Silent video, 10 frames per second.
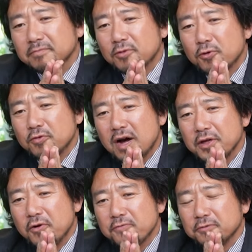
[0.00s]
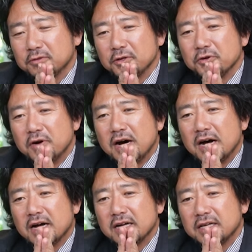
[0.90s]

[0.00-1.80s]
僕は洋服っていうのは